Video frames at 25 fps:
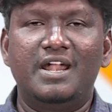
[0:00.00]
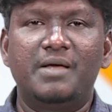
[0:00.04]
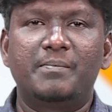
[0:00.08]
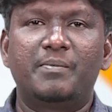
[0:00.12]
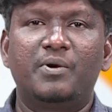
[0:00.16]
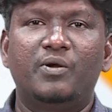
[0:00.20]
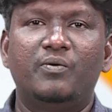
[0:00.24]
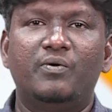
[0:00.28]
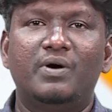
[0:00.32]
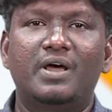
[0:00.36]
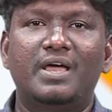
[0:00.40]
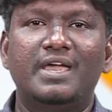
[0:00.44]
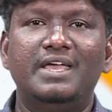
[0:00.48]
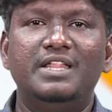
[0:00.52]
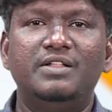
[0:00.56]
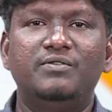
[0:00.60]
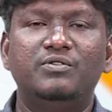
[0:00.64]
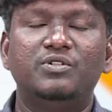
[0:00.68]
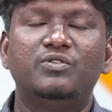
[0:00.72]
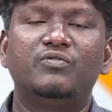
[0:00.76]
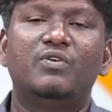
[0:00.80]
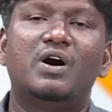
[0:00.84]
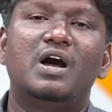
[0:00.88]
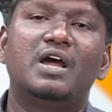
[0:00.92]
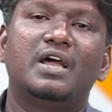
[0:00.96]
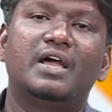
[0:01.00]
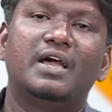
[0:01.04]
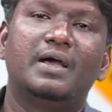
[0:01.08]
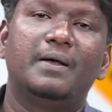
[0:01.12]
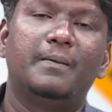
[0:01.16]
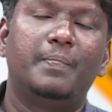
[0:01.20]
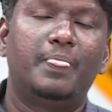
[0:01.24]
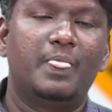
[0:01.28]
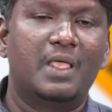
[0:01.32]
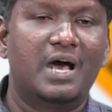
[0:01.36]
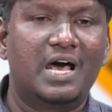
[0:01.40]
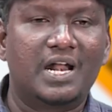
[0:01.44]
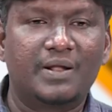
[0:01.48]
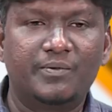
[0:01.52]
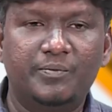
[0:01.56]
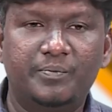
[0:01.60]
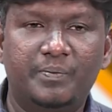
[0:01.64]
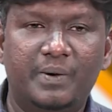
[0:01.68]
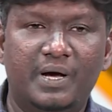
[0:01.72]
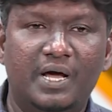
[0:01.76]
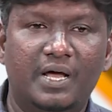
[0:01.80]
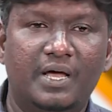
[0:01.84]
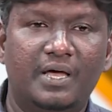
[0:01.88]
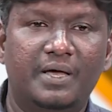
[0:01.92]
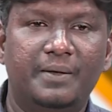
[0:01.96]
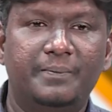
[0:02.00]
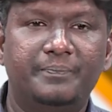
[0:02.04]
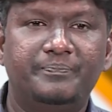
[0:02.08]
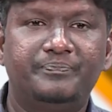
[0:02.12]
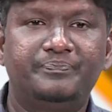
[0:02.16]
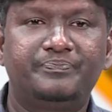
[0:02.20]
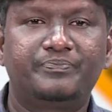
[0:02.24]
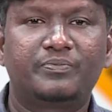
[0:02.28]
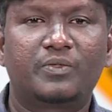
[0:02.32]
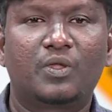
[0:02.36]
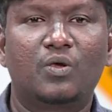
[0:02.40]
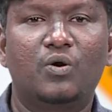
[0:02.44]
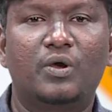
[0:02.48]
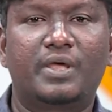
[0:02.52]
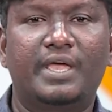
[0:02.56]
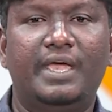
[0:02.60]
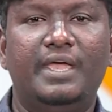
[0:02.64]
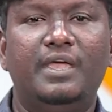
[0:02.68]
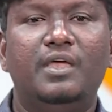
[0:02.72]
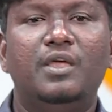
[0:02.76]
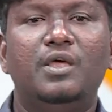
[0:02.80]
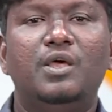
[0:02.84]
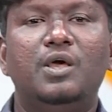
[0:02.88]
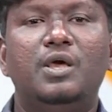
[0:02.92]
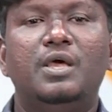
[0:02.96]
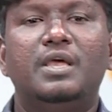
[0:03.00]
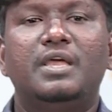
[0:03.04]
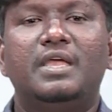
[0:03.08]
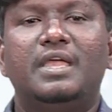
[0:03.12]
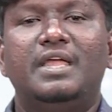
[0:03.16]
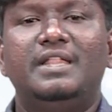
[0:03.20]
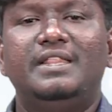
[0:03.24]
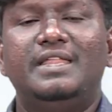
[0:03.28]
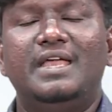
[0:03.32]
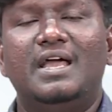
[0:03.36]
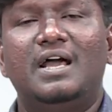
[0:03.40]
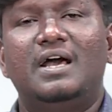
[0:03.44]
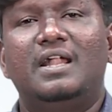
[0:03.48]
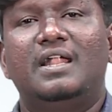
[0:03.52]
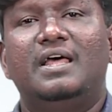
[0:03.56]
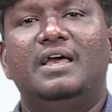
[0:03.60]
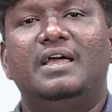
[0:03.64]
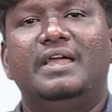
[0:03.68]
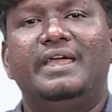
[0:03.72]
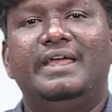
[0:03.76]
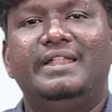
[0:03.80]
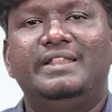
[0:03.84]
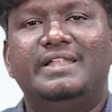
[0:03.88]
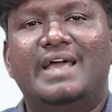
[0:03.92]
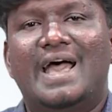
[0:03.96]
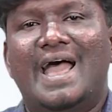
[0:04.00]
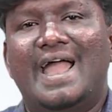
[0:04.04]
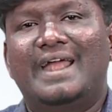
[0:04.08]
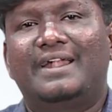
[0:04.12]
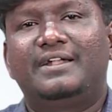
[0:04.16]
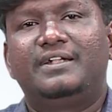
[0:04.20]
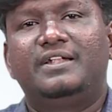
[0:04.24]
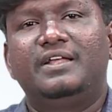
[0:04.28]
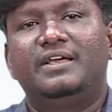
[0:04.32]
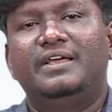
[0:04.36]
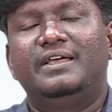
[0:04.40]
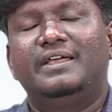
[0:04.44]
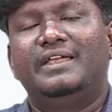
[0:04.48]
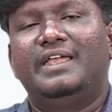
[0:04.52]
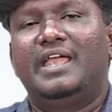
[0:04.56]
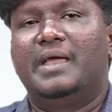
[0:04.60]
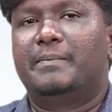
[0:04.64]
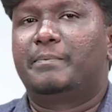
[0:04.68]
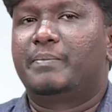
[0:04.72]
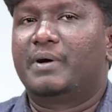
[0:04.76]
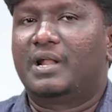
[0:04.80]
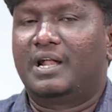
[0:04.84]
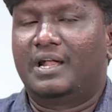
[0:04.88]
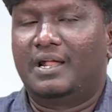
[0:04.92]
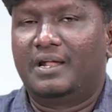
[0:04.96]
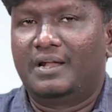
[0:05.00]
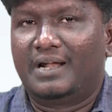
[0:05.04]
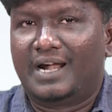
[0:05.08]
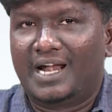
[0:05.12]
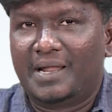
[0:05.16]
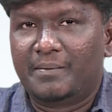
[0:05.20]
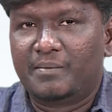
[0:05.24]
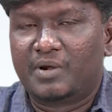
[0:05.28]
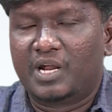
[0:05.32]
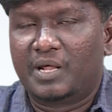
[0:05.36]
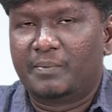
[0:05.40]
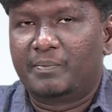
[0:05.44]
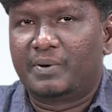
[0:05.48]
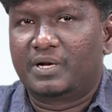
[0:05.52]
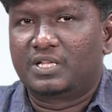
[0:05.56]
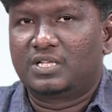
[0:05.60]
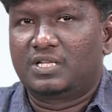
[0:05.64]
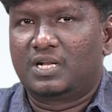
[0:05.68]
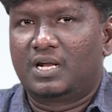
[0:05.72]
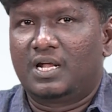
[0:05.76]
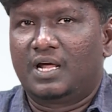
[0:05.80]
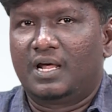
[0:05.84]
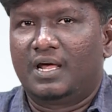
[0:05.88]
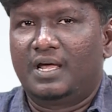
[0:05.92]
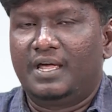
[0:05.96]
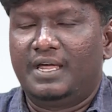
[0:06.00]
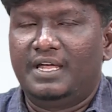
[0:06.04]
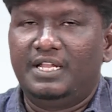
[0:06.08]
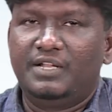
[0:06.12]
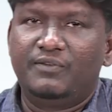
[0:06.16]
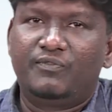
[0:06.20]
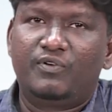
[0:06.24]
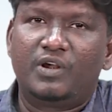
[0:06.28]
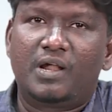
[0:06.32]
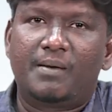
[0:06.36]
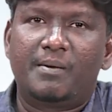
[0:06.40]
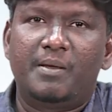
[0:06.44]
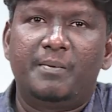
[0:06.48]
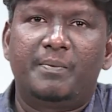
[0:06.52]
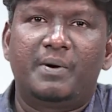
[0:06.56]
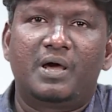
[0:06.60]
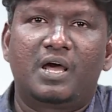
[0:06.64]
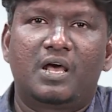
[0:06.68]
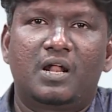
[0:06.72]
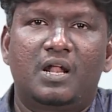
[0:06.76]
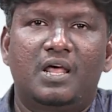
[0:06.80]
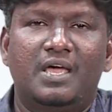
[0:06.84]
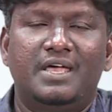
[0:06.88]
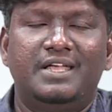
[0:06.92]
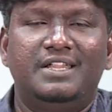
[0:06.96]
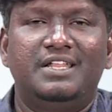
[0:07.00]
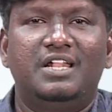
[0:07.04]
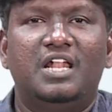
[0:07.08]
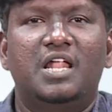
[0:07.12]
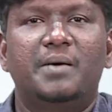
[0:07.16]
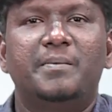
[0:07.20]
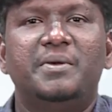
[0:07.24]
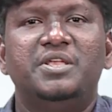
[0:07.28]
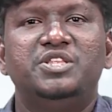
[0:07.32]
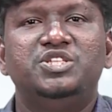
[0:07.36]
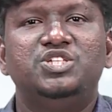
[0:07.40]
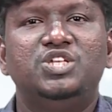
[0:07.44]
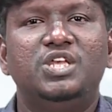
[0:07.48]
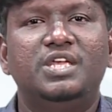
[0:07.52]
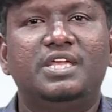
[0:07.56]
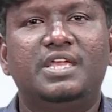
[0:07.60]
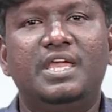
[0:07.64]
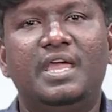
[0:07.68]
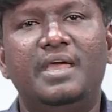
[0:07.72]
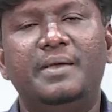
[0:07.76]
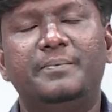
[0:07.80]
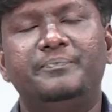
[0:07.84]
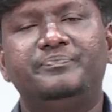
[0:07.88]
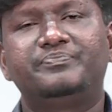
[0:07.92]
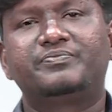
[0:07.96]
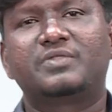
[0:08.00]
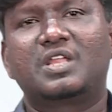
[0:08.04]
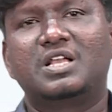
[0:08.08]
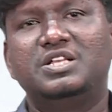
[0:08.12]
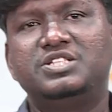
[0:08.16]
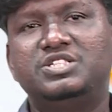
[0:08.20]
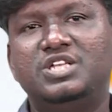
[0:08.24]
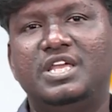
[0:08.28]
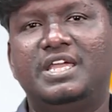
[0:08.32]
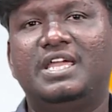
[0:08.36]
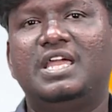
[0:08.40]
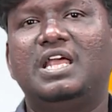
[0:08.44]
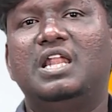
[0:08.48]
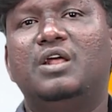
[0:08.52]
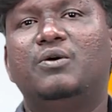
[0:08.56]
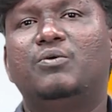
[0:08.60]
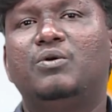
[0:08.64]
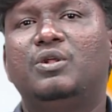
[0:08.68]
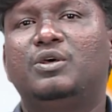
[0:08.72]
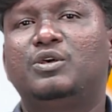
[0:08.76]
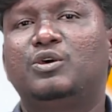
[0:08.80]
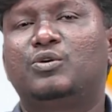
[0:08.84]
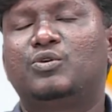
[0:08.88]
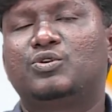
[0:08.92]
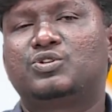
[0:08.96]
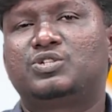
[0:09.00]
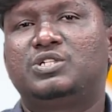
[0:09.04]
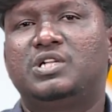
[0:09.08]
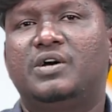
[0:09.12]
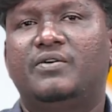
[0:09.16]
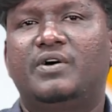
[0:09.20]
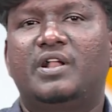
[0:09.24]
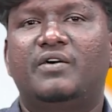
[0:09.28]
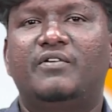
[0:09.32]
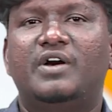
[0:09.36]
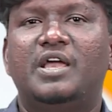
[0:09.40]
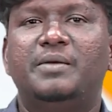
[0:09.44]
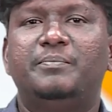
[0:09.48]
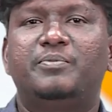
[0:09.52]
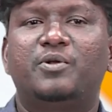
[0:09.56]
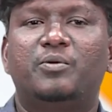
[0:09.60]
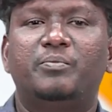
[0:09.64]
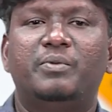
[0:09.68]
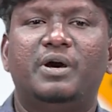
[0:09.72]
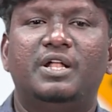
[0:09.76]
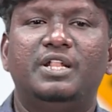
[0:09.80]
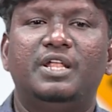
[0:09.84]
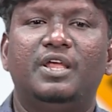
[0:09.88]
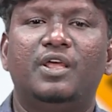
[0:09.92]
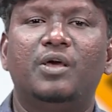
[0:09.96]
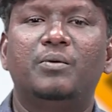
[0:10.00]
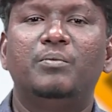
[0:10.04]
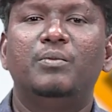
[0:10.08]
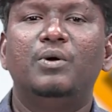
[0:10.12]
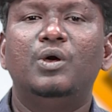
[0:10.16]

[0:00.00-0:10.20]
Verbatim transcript: என்ன பண்ணுவாங்க இதை வந்து வாங்க ஆரம்பிப்பாங்க ஓகே இந்தியாவில் இந்த ஆக்ட்டு எப்போ நடைமுறைப்படுத்துகிறாங்க இது ஃபுல்லாமே பார்க்கலாம் இது எல்லாமே ஜிகே ஜிகேல உங்களுக்கு கொஸ்டினாக வர வாய்ப்பு ரொம்ப அதிகம்